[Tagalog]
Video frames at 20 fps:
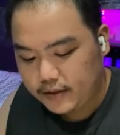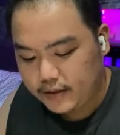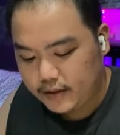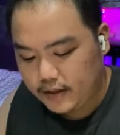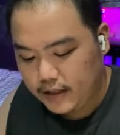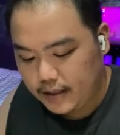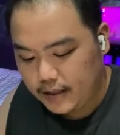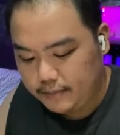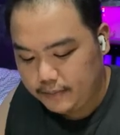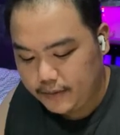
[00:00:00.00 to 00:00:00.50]

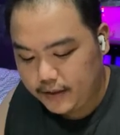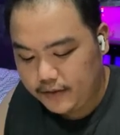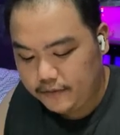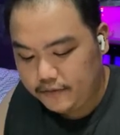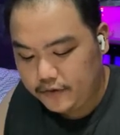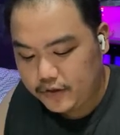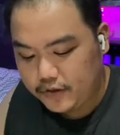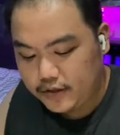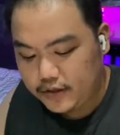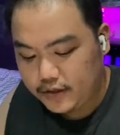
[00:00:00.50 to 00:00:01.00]
A
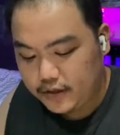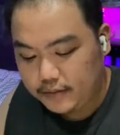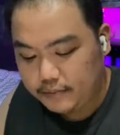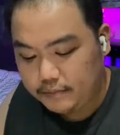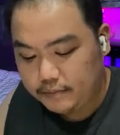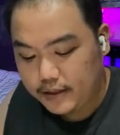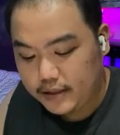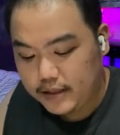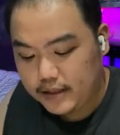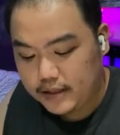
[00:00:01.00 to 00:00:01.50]
previous term
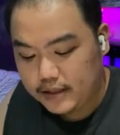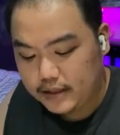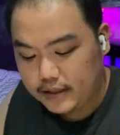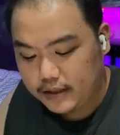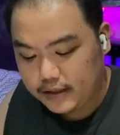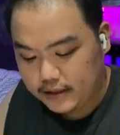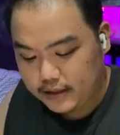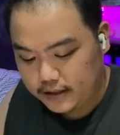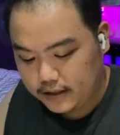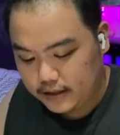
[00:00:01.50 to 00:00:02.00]
plus D.
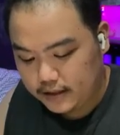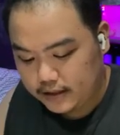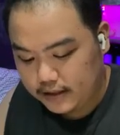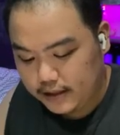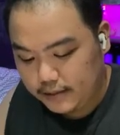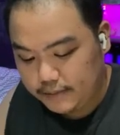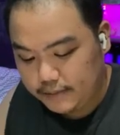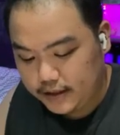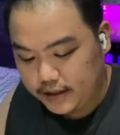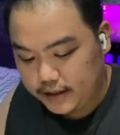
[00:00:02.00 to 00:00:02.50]

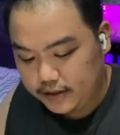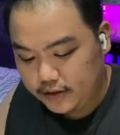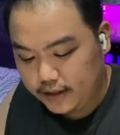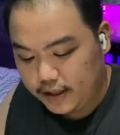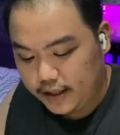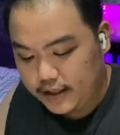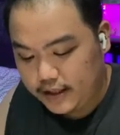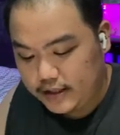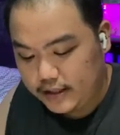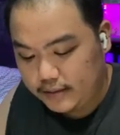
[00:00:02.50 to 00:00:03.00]
Sabi dito, A
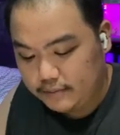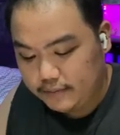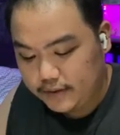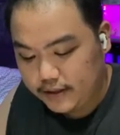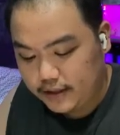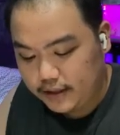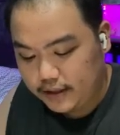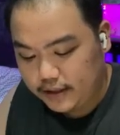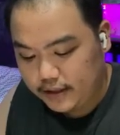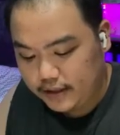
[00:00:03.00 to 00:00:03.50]
sub
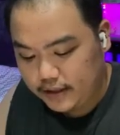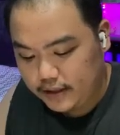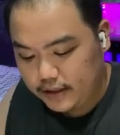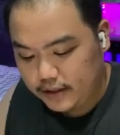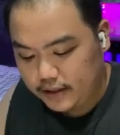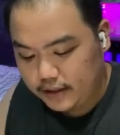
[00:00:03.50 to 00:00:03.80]
3,